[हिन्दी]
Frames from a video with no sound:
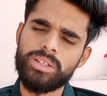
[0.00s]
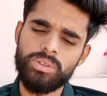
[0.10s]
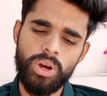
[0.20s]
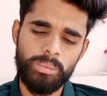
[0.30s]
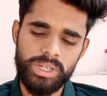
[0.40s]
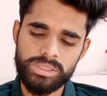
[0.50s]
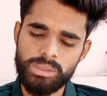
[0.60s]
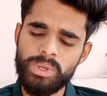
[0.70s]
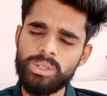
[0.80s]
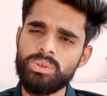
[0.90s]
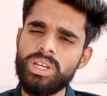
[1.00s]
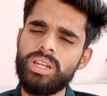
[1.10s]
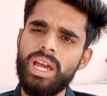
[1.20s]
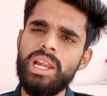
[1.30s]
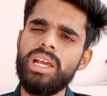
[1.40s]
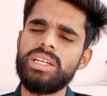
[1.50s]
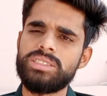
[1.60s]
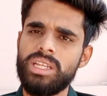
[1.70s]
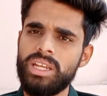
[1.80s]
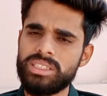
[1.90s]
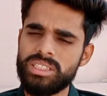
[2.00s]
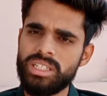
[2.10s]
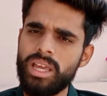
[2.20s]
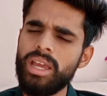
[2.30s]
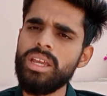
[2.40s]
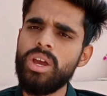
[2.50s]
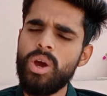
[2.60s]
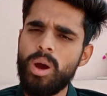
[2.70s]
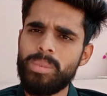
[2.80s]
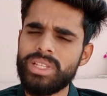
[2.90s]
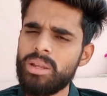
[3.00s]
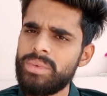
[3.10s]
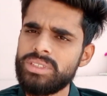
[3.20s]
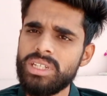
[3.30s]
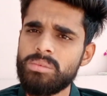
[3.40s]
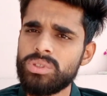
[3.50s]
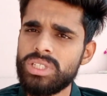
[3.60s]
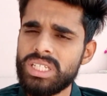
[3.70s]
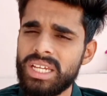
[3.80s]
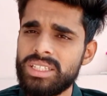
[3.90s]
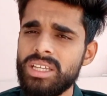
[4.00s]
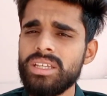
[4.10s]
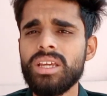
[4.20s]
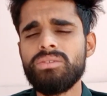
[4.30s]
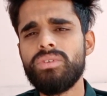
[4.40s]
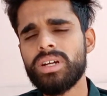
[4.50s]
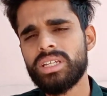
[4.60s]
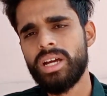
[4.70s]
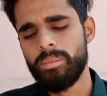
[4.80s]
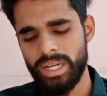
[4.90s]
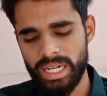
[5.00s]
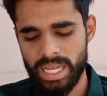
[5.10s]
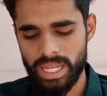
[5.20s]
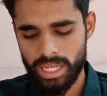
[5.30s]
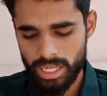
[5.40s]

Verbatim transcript: बंगाल में इस समय क्योंकि रैलियां इस तरीके से की गई और प्रधानमंत्री मोदी कहते हैं कि वह क्या भीड़ है